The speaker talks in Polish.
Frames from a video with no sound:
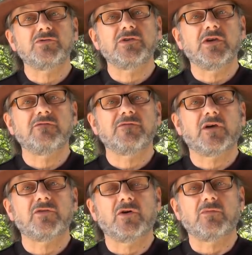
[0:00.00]
nie
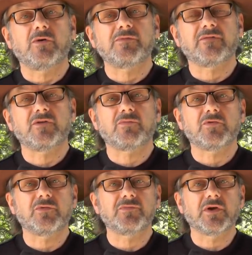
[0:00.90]
wiadomo.
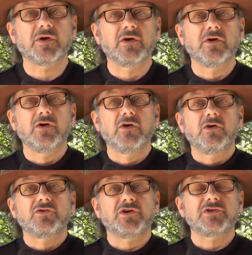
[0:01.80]
Prawdopodobnie
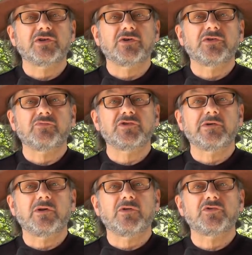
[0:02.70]
część tego typu
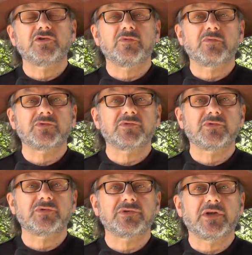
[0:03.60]
działalności po
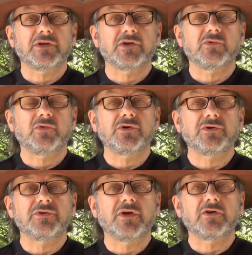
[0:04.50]
prostu zostanie
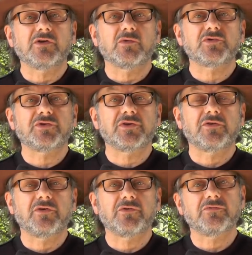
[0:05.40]
ukryta i dołączona
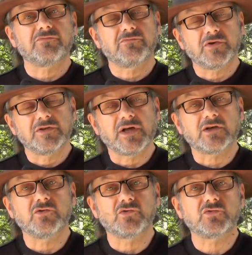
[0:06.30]
do i
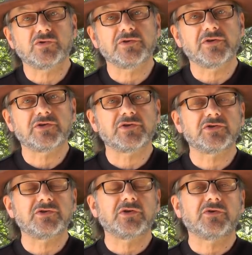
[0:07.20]
tak już ukrytej
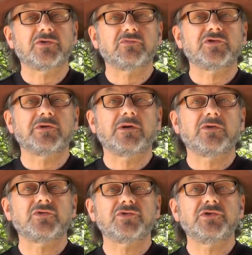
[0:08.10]
części tego typu
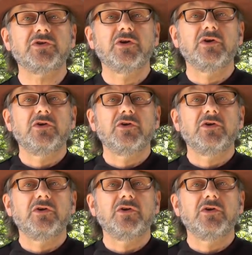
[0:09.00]
działalności.